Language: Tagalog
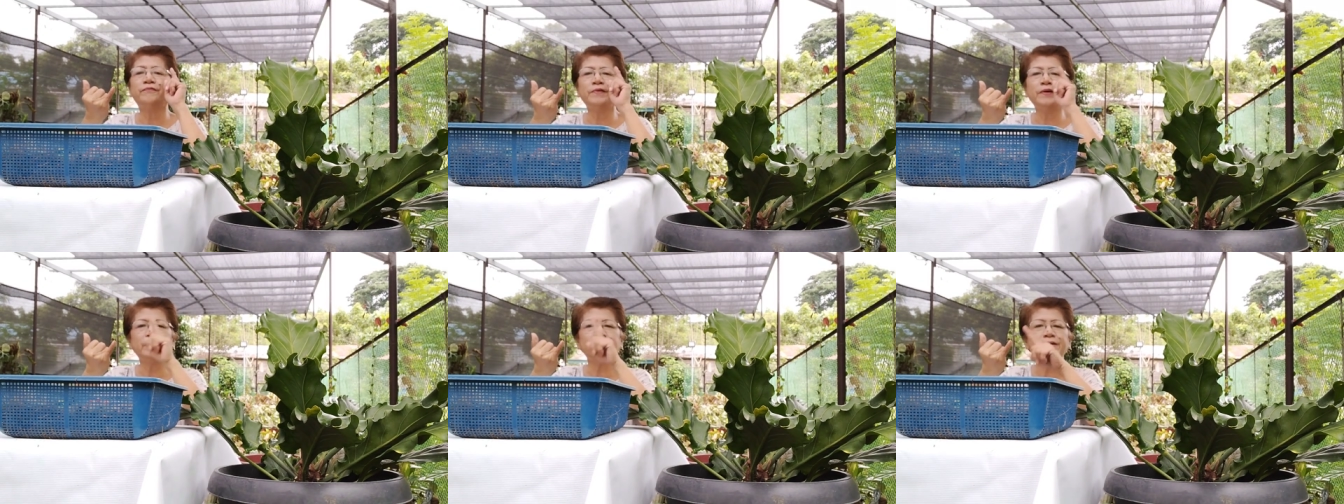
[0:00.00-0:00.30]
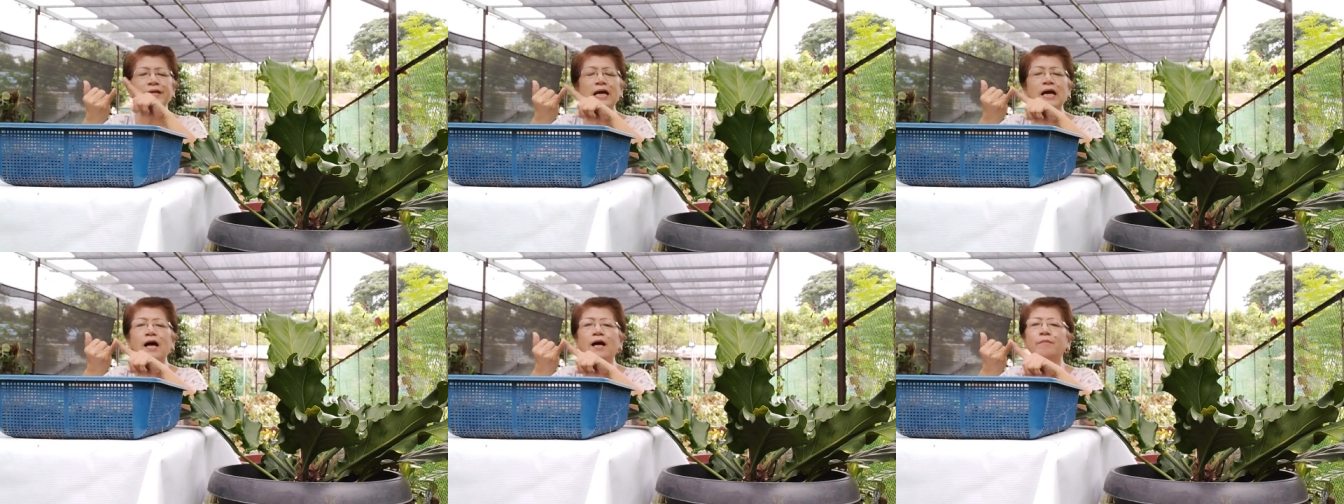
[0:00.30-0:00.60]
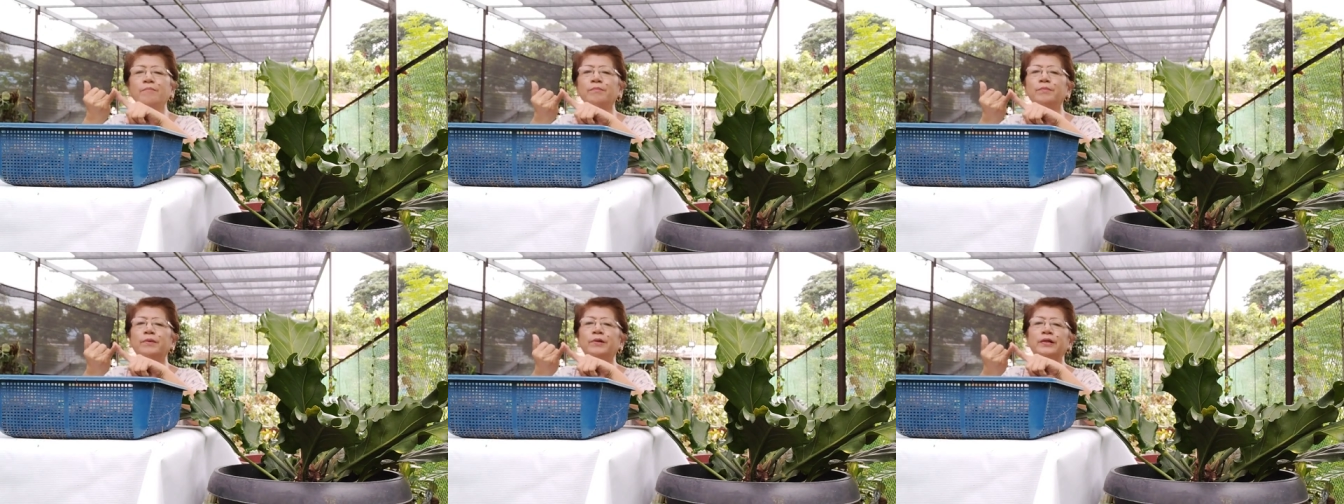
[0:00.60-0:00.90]
Very
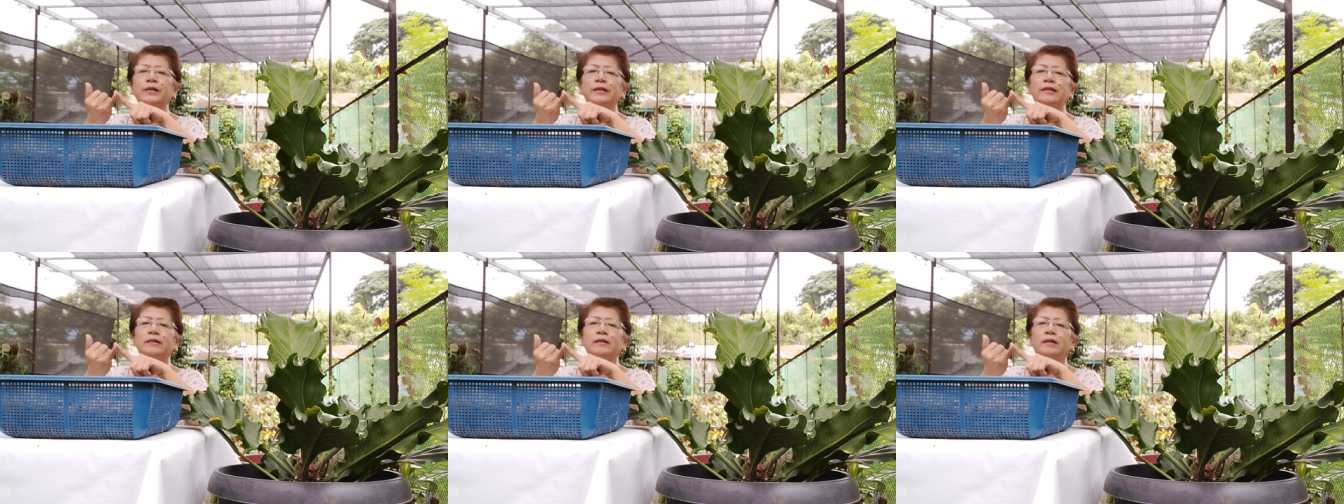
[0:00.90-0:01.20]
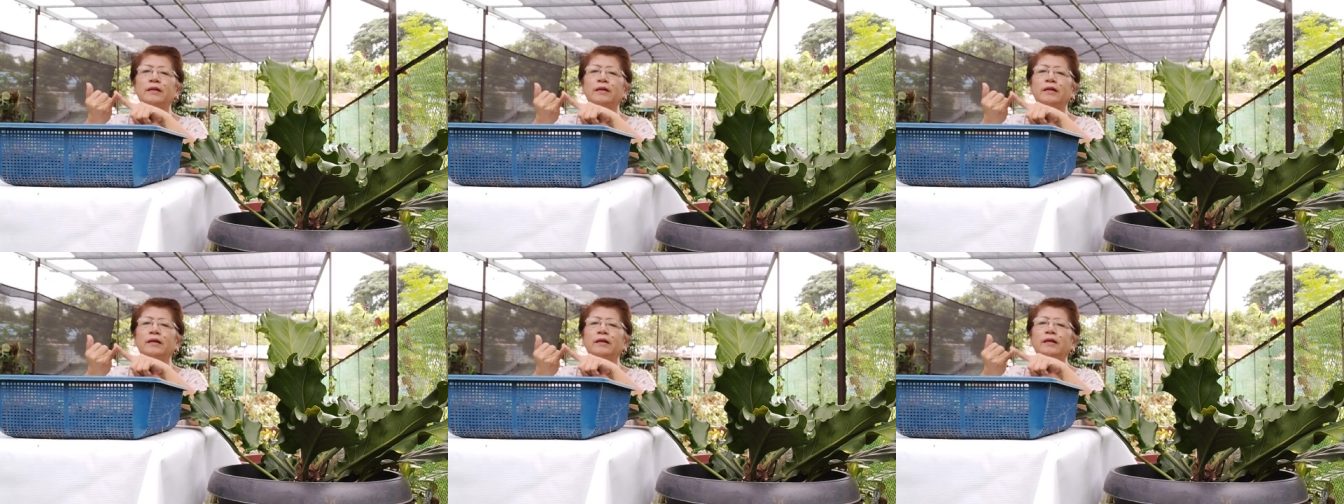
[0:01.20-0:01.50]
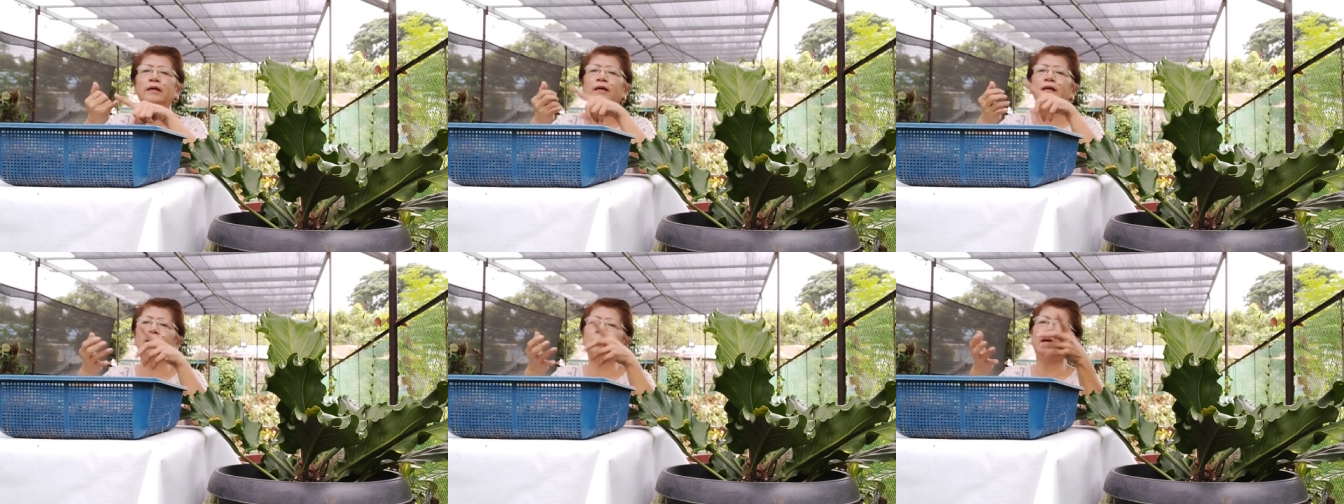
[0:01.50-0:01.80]
humble.
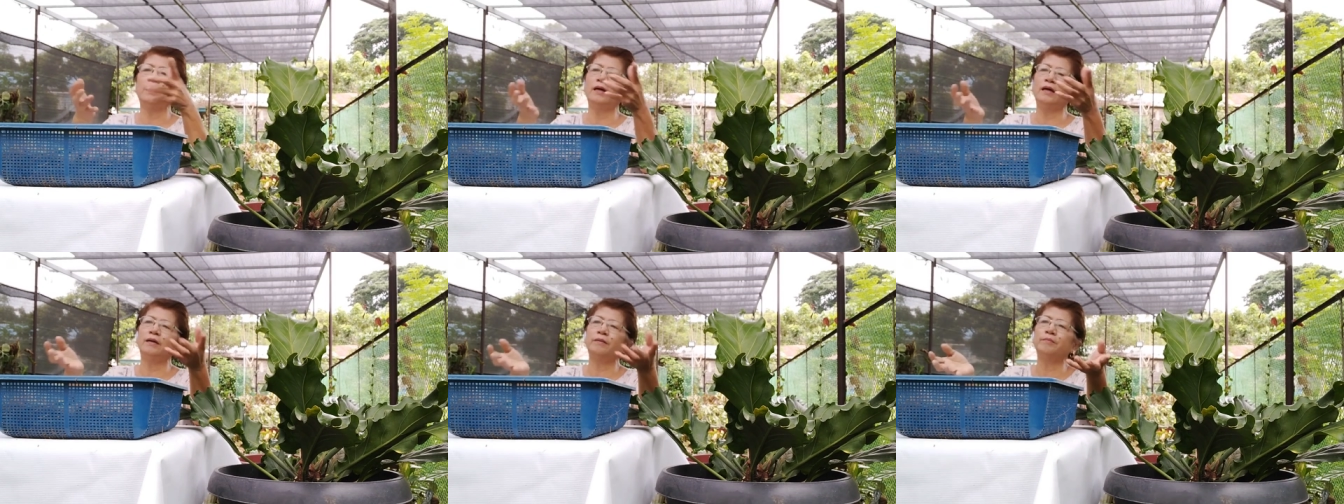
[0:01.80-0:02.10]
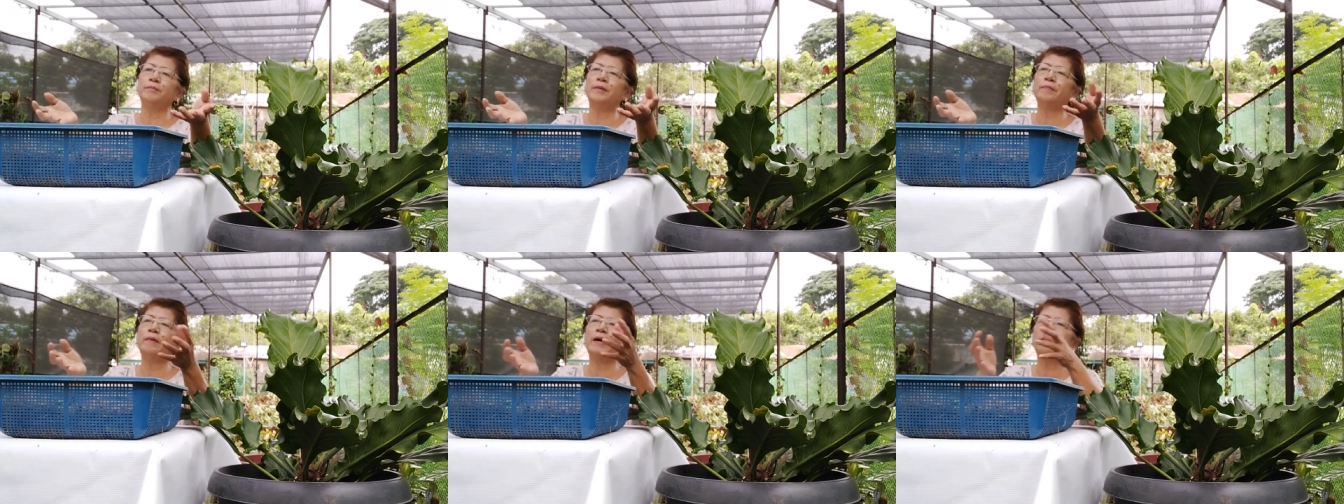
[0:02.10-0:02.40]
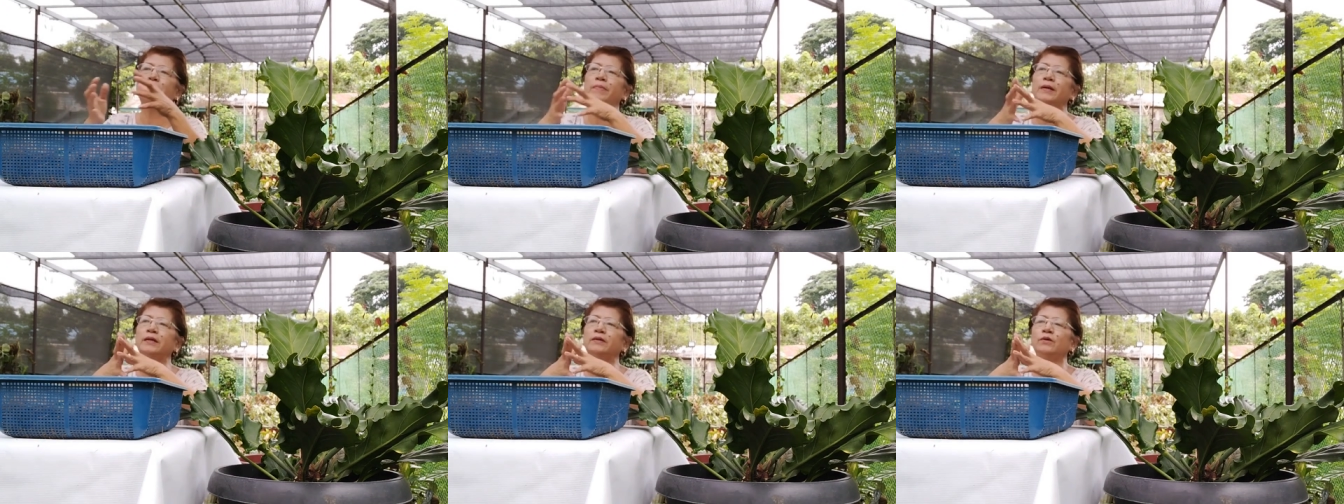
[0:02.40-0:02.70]
Eh,
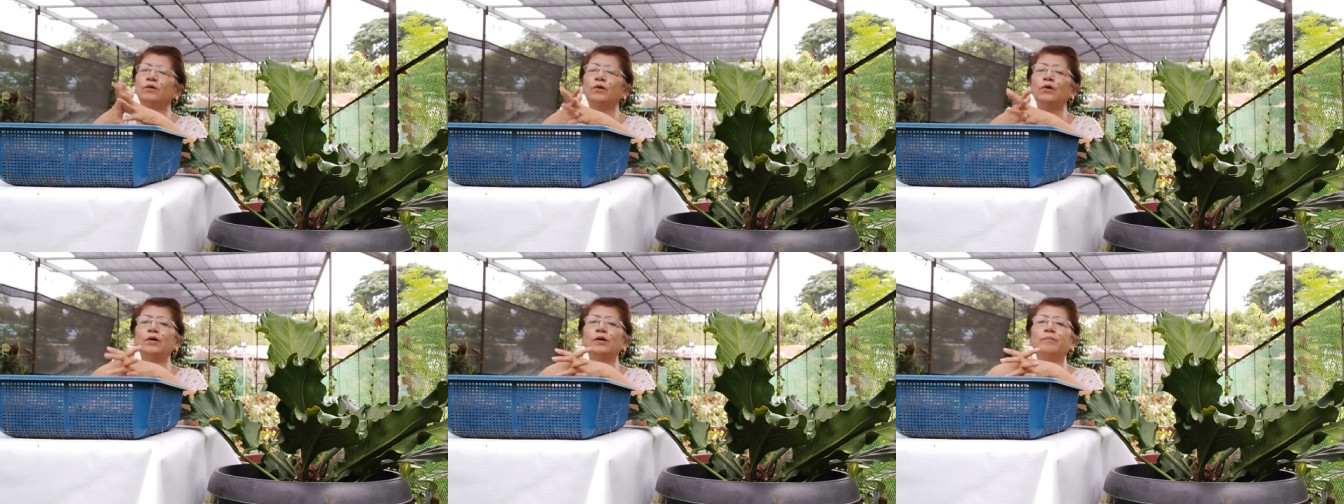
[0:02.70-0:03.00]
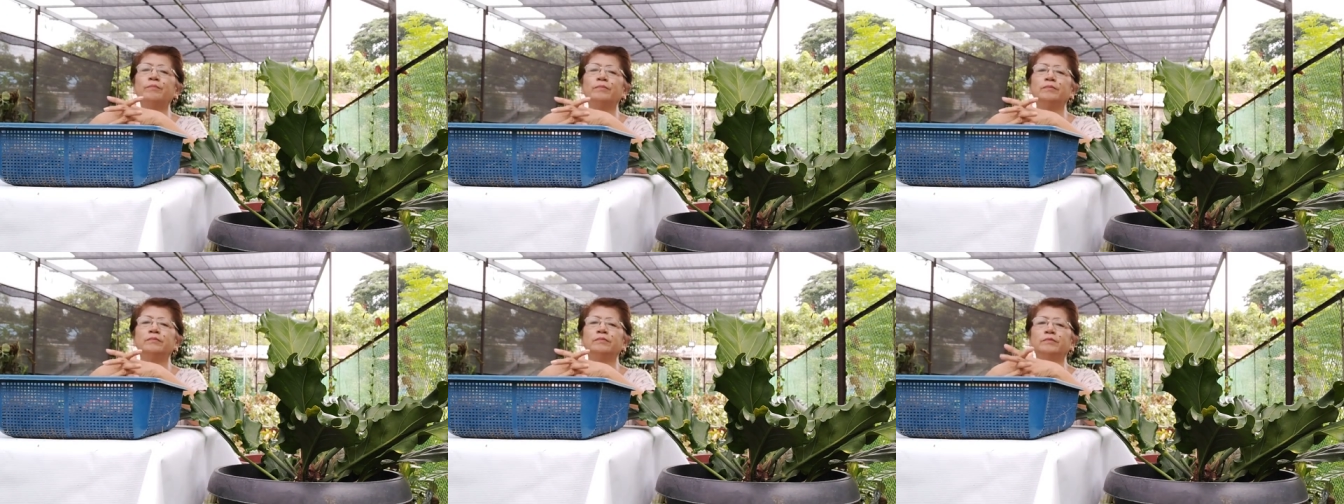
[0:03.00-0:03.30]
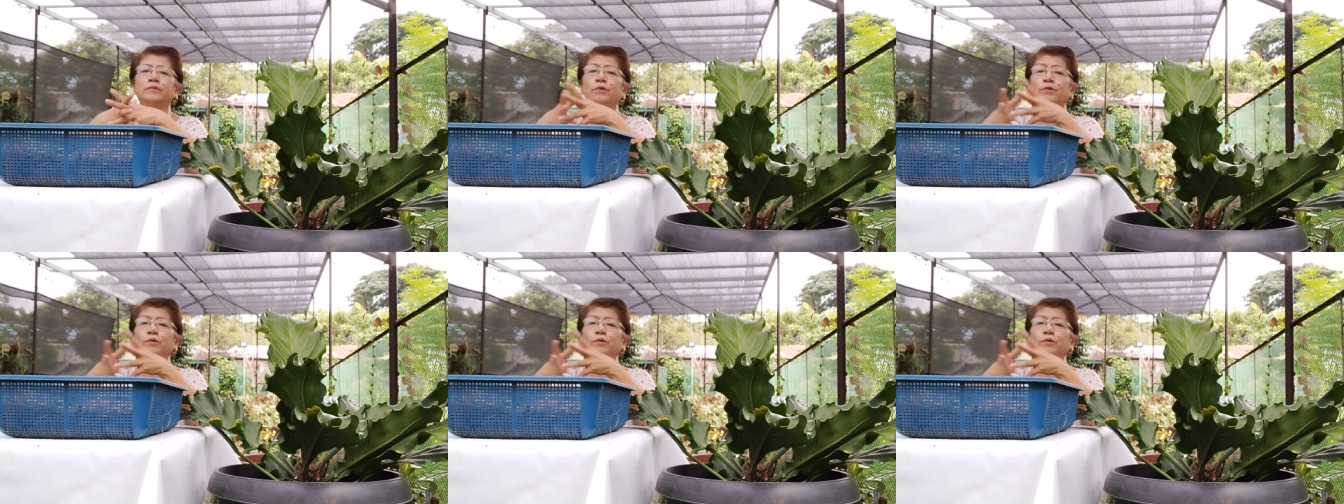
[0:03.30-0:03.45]
mababang loob.